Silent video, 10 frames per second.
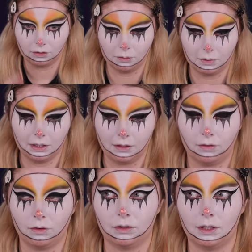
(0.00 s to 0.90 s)
Und tu mir den
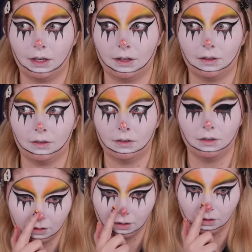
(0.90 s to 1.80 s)
jetzt auf die
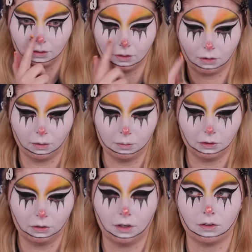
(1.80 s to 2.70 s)
Nase. Das ist
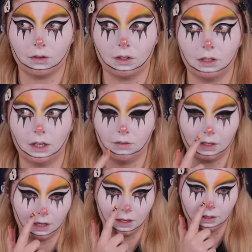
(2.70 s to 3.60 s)
komisch, das äußert dich irgendwie
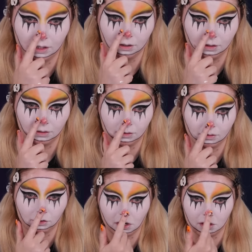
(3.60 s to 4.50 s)
eine Allergie oder so.
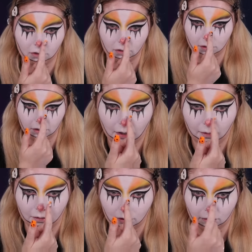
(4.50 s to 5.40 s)
Wahrscheinlich schon.
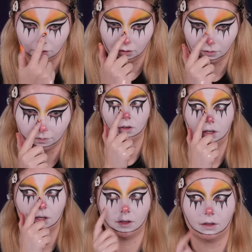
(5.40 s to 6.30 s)
Aber was soll's.
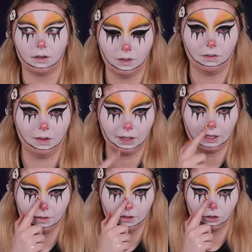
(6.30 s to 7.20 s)
Okay. Wisst ihr was? Der
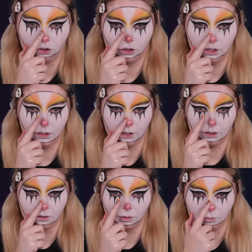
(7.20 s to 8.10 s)
Glitzer, das stinkt
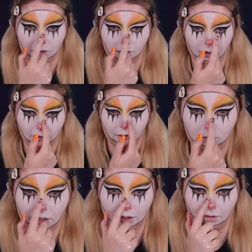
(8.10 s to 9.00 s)
irgendwie ein bisschen.
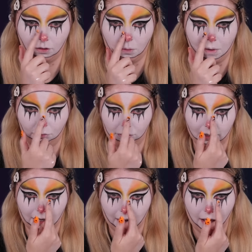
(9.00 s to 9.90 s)
Vielleicht ist es auch mein Finger.